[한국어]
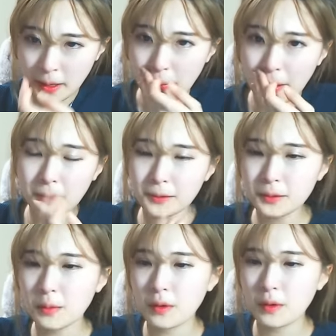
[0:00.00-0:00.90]

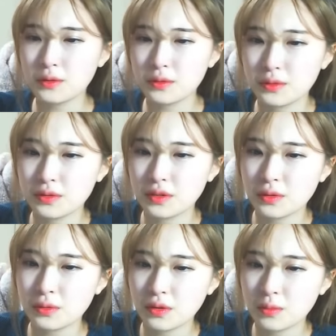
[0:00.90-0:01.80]
바꿨어요. 바꿨어요. 진짜
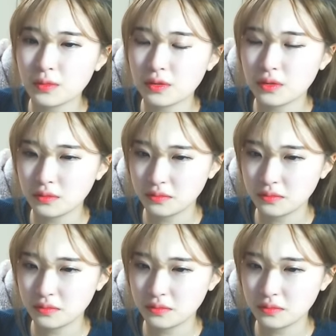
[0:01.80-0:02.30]
죄송합니다.